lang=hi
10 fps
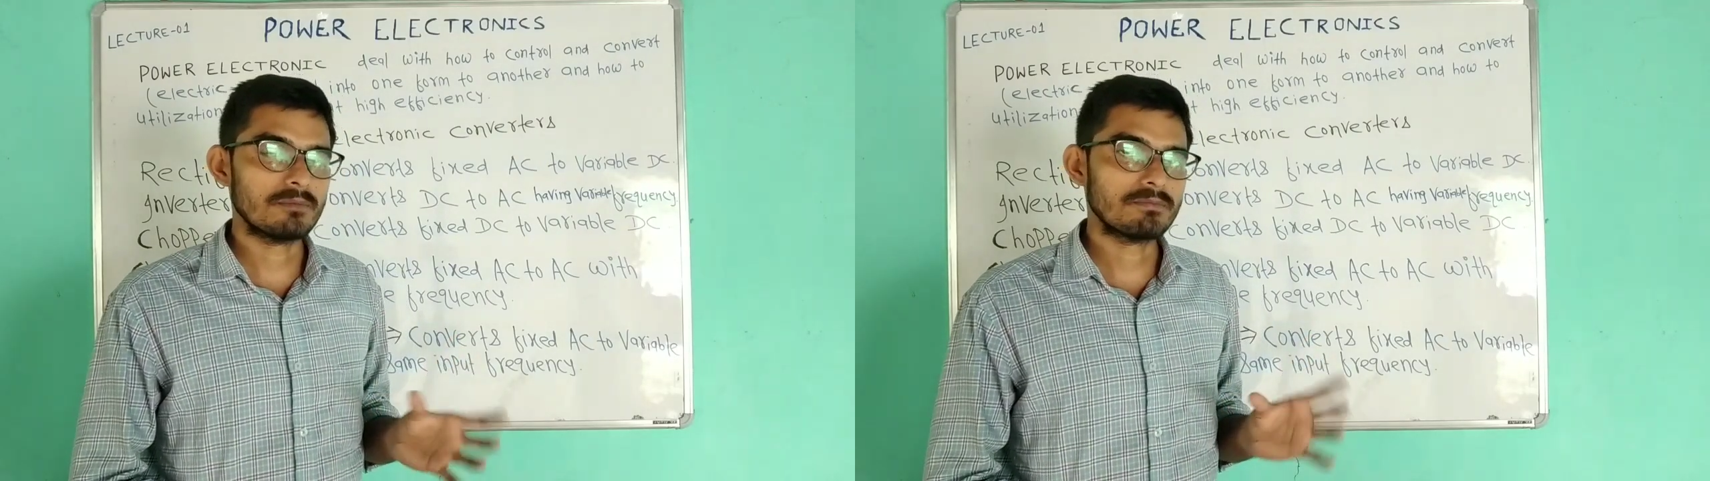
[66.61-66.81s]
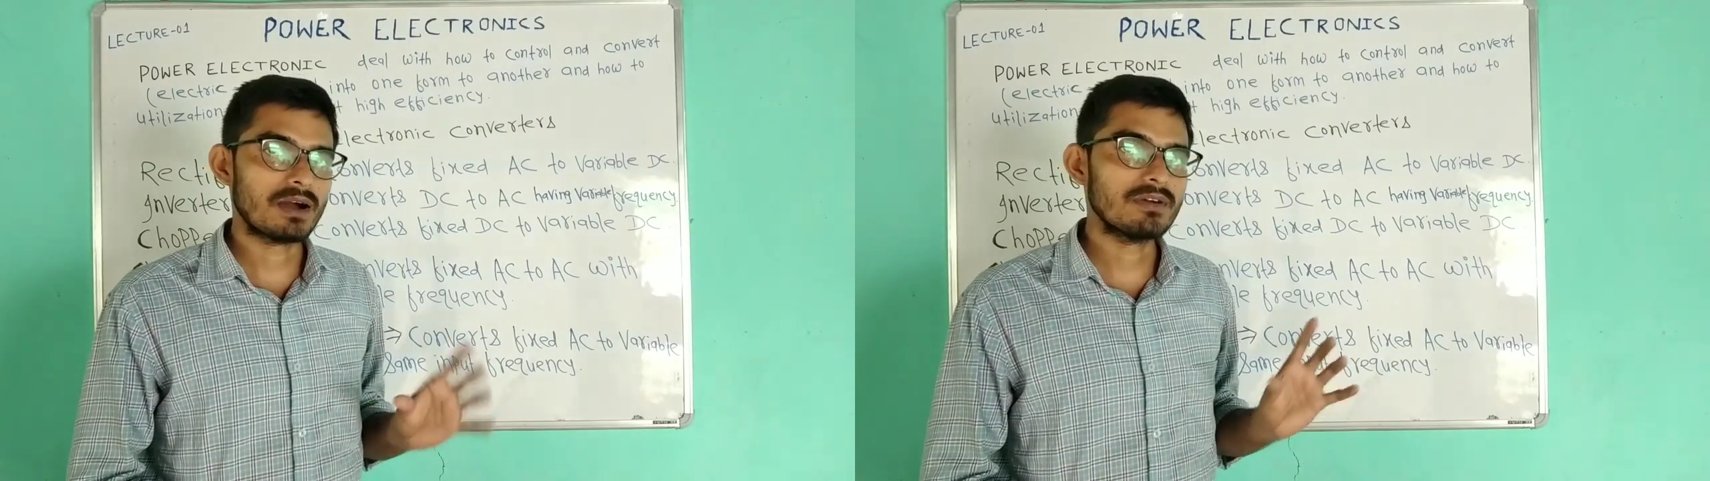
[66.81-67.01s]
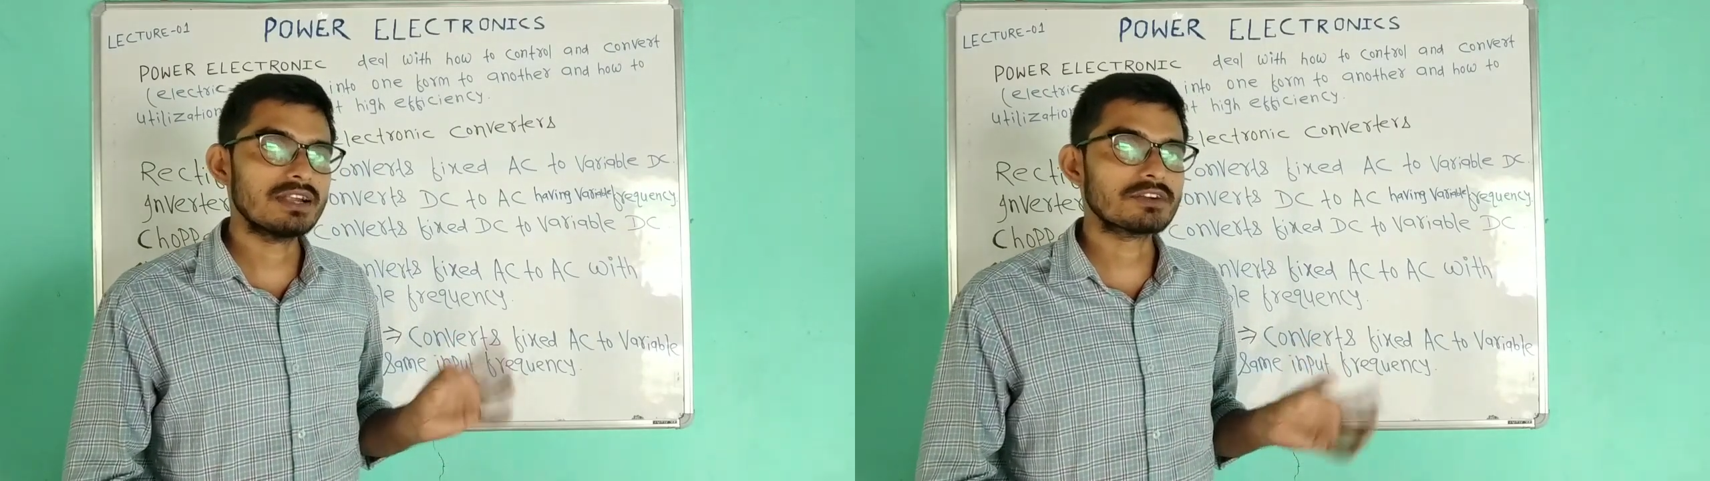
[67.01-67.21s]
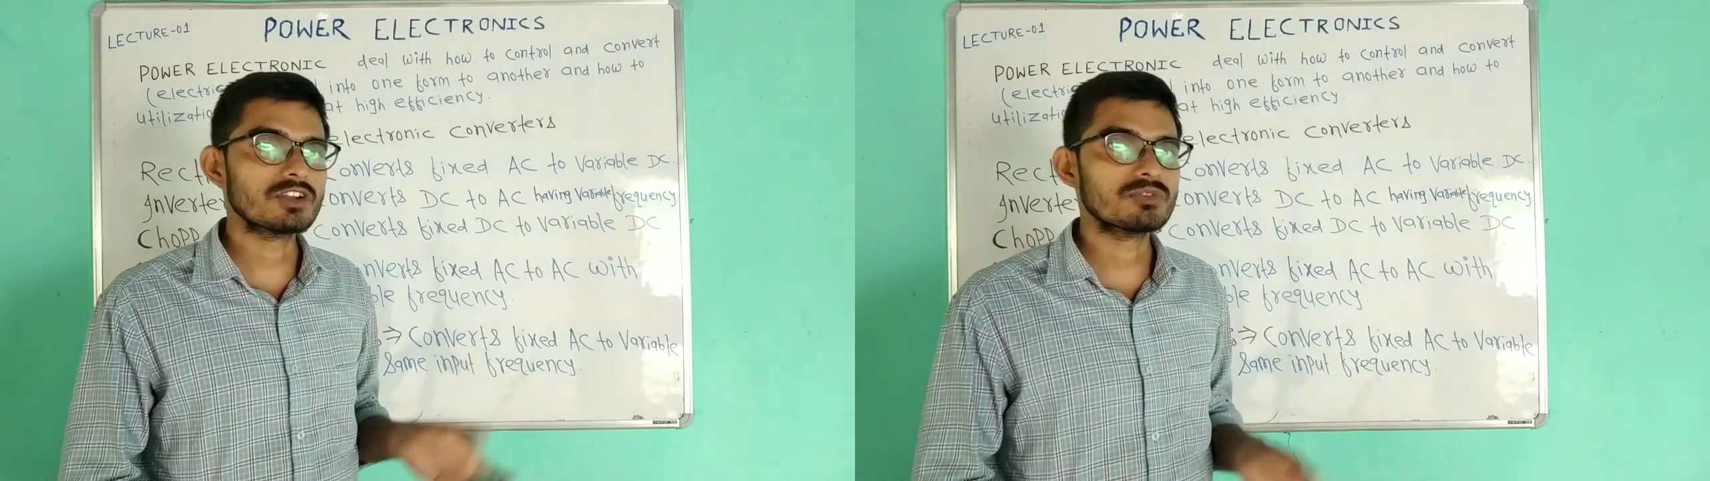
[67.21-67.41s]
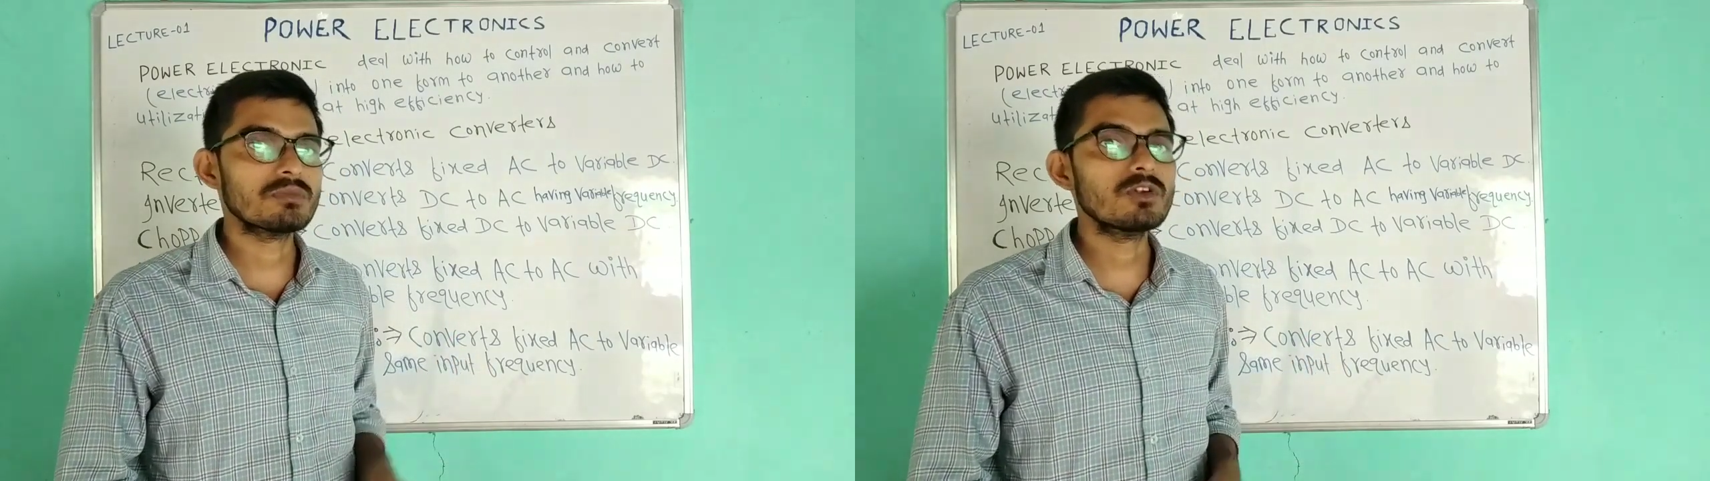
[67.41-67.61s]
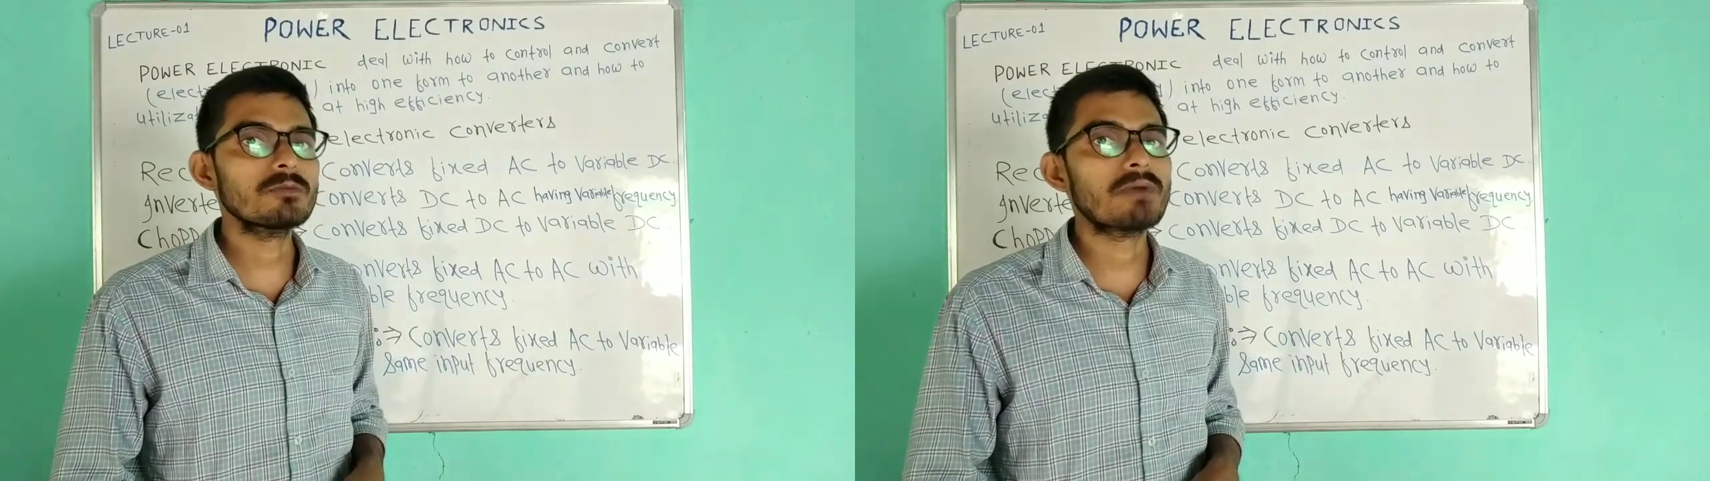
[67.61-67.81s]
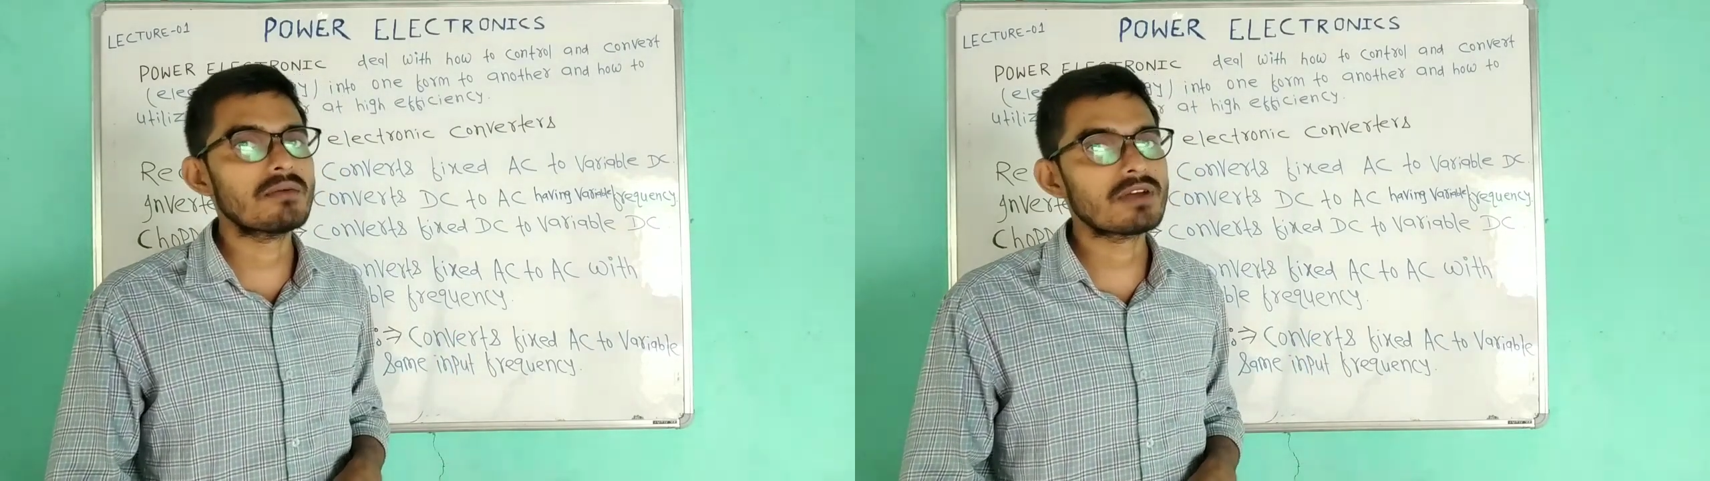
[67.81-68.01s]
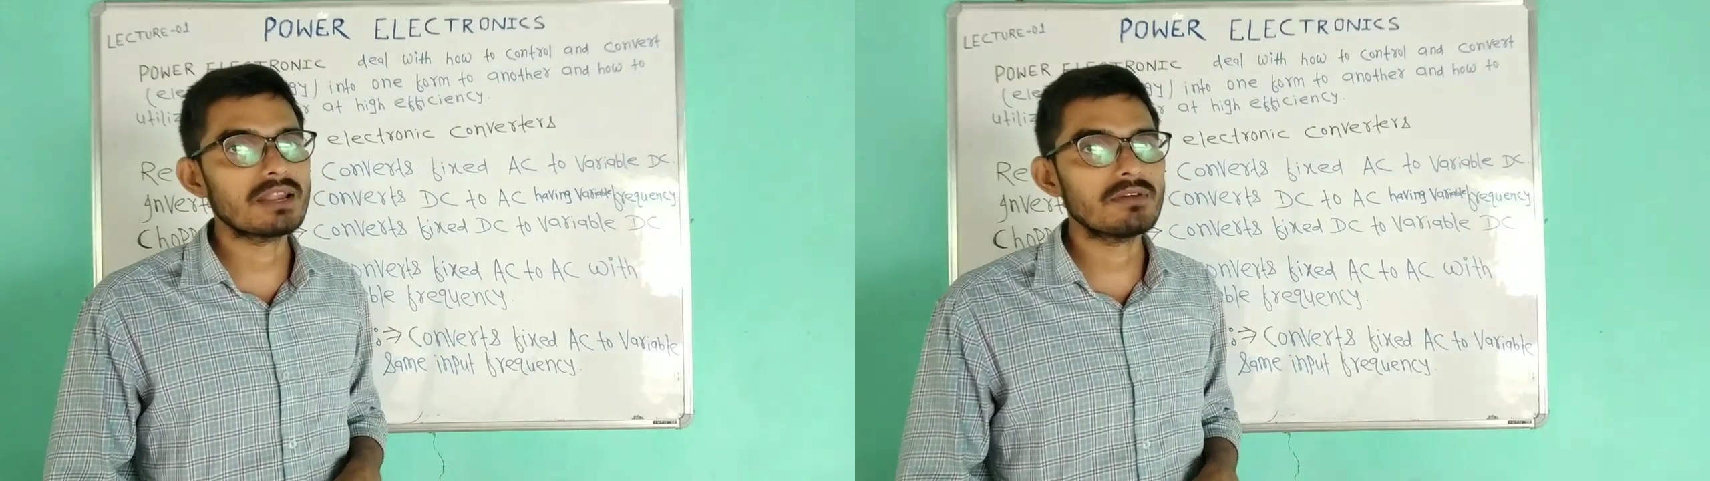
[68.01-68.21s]
पावर इलेक्ट्रॉनिक्स हम लोग
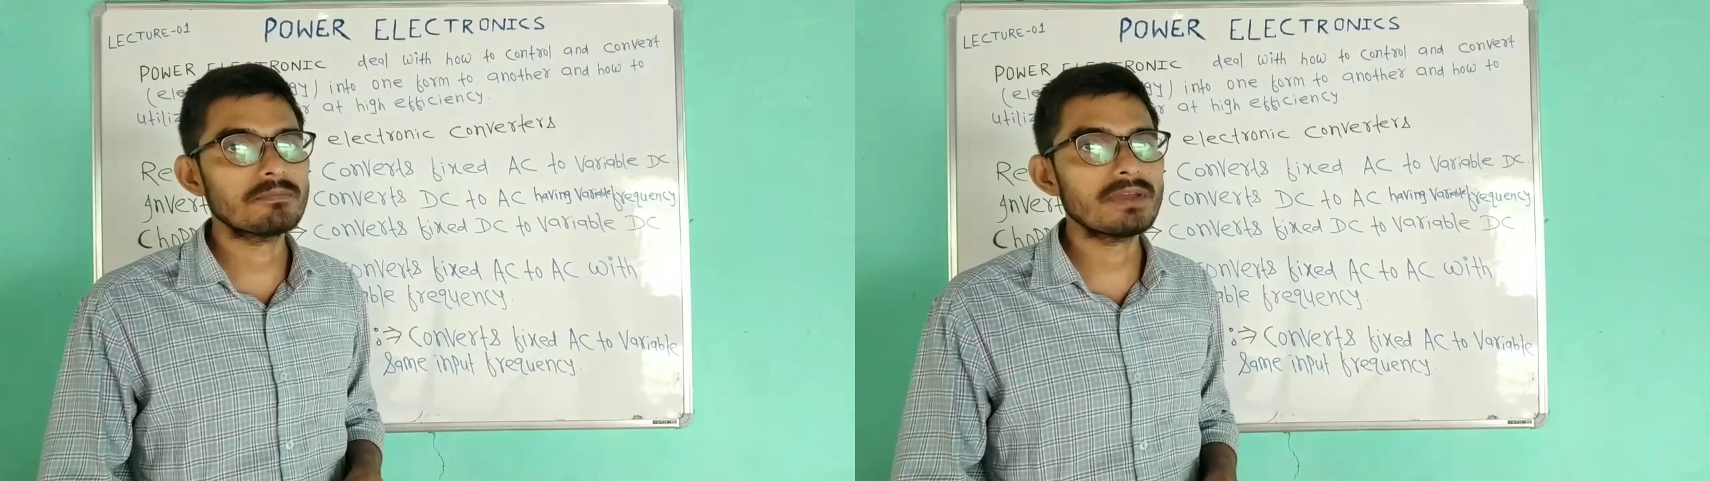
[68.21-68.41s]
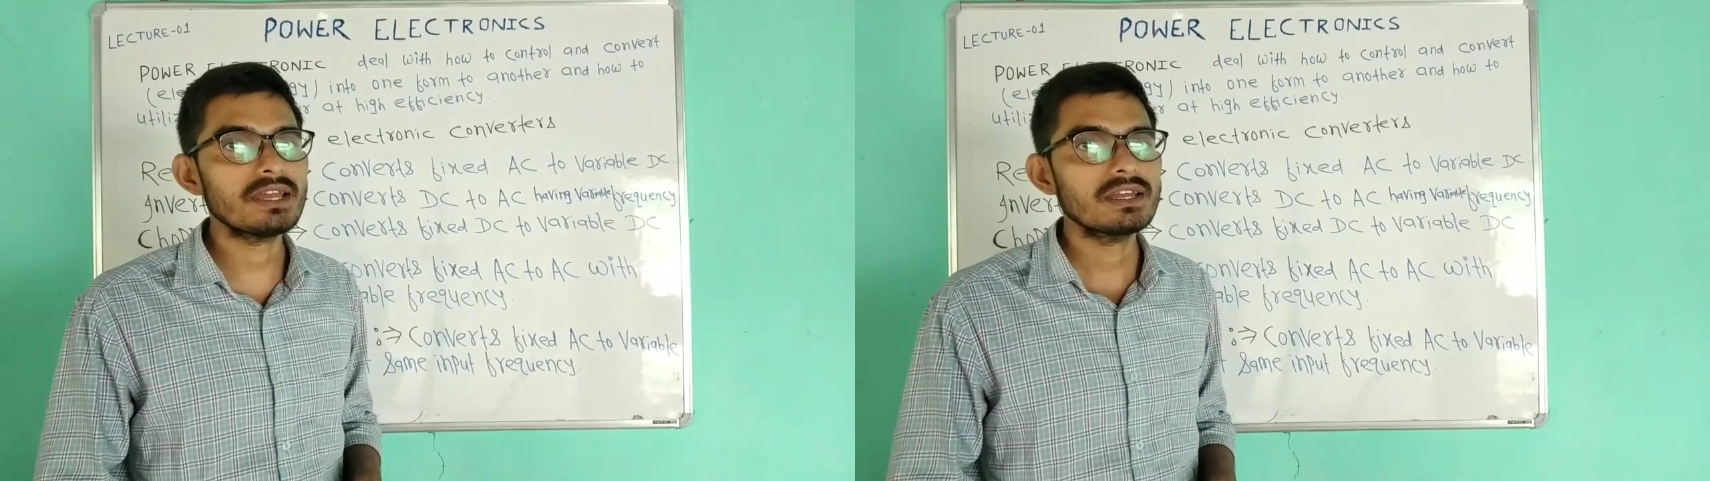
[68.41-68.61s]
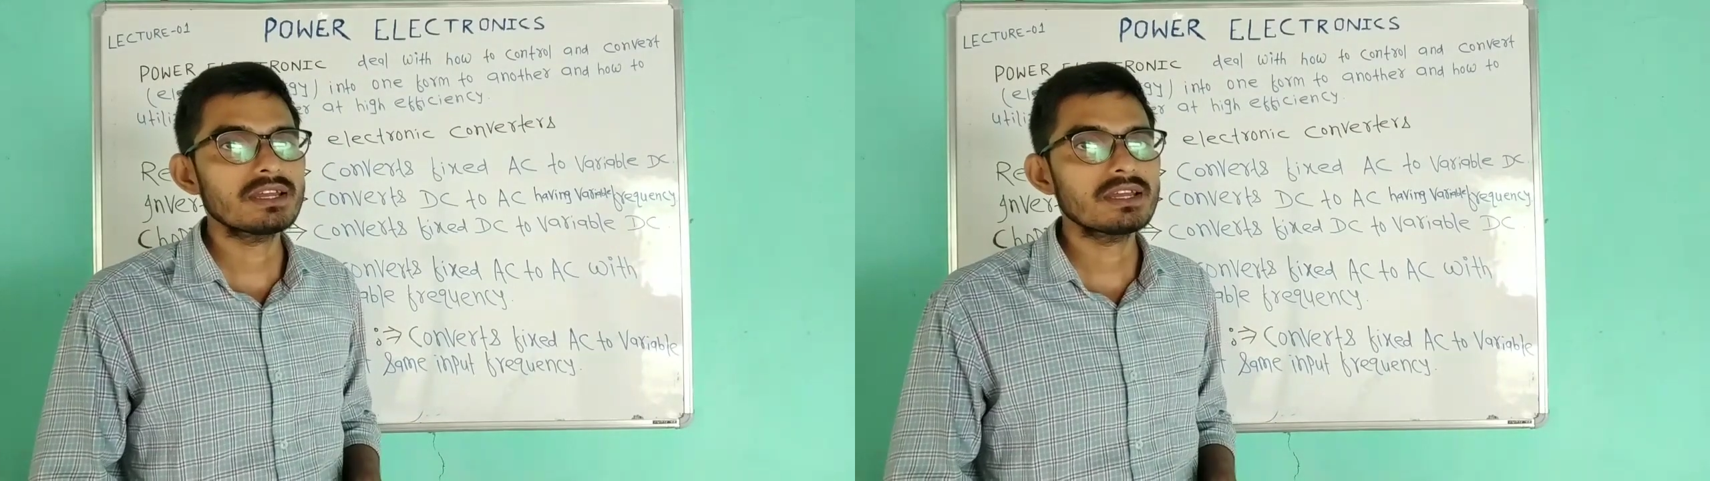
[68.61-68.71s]
पावर लेवल पे